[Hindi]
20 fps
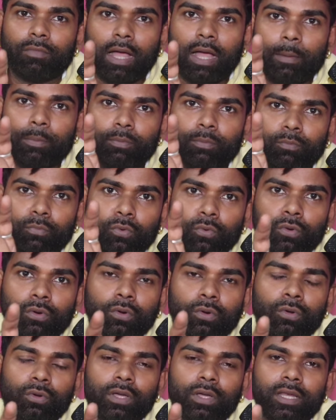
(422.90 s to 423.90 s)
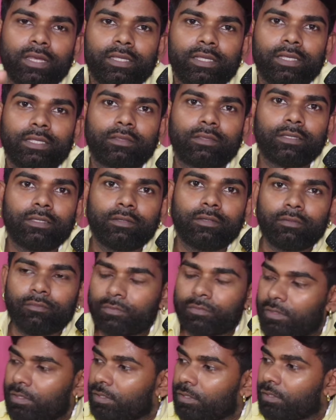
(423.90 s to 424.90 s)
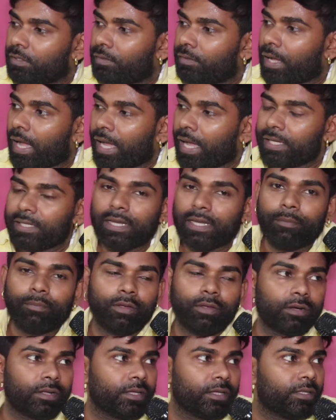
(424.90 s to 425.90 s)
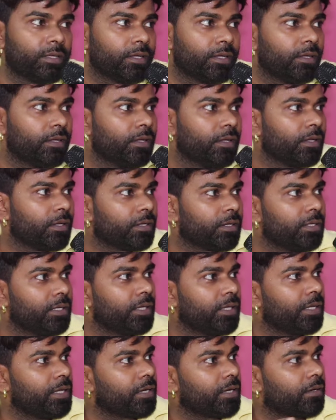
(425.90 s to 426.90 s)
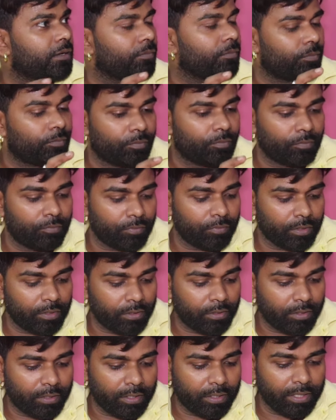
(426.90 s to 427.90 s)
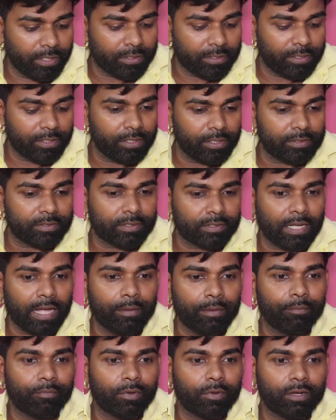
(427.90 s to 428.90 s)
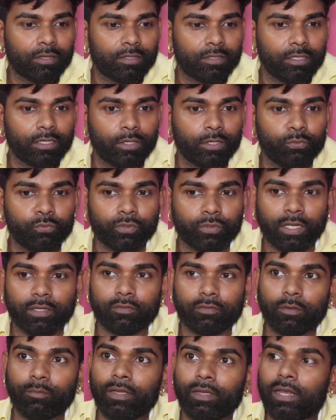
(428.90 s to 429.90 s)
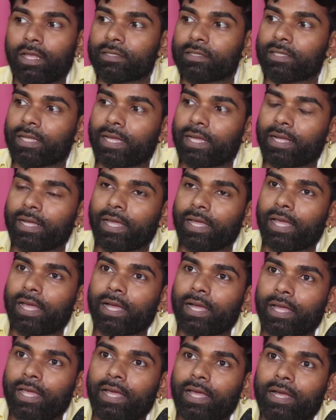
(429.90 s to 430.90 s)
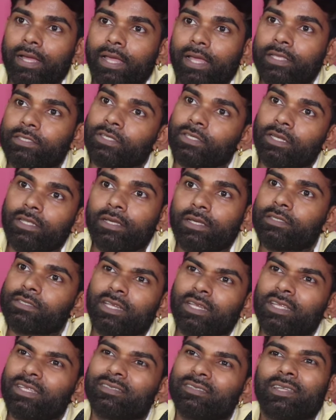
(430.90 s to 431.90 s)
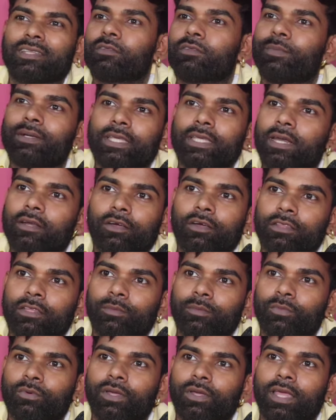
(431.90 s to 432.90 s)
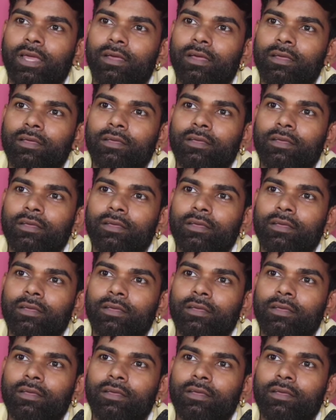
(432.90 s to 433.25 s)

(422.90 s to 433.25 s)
आप मॉडलों के लिए तो आईना बन गई है कि एक एक ट्रेस काम करती है उसका समय लगता है गया गया गया चली गई चली गई इसका तो बाजार ख़त्म हो गया